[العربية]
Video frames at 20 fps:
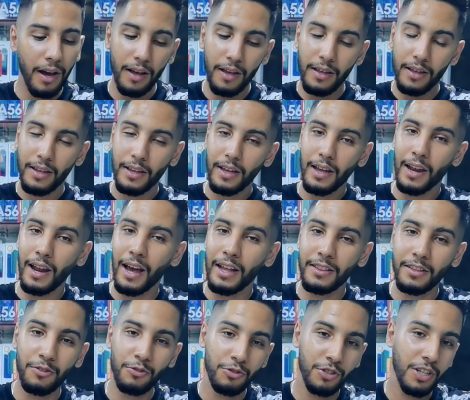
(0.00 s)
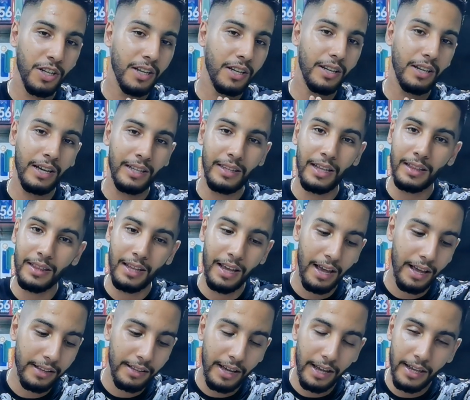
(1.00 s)
ال 22 عطاتنا اداء
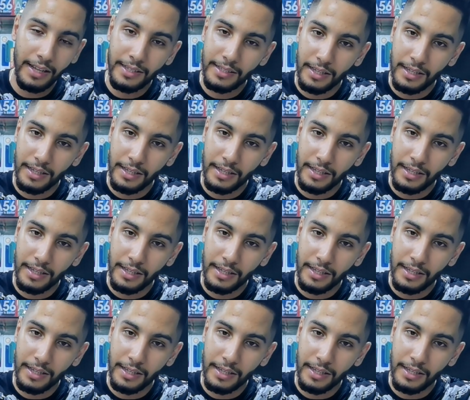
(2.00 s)
احسن